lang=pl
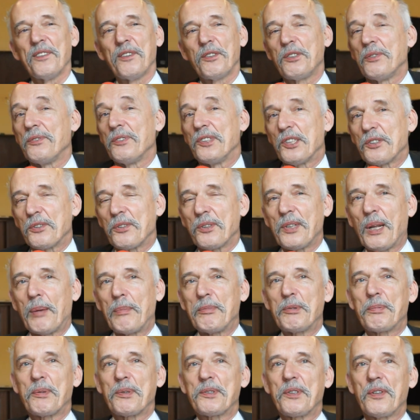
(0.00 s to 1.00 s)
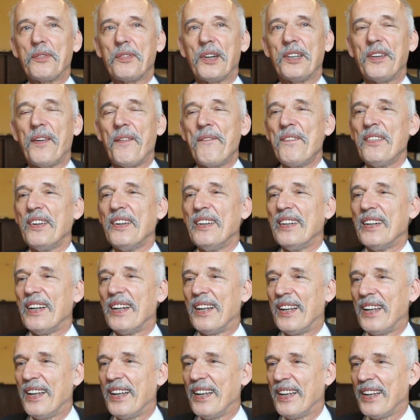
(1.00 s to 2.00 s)
Oczywiście żądamy sprostowania.
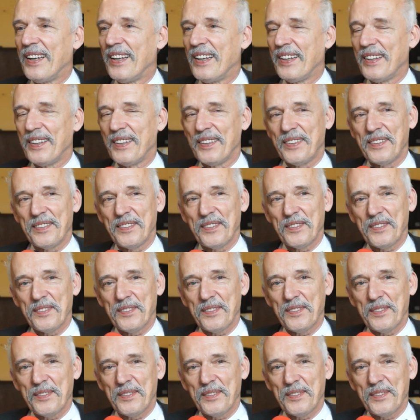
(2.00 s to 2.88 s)
E,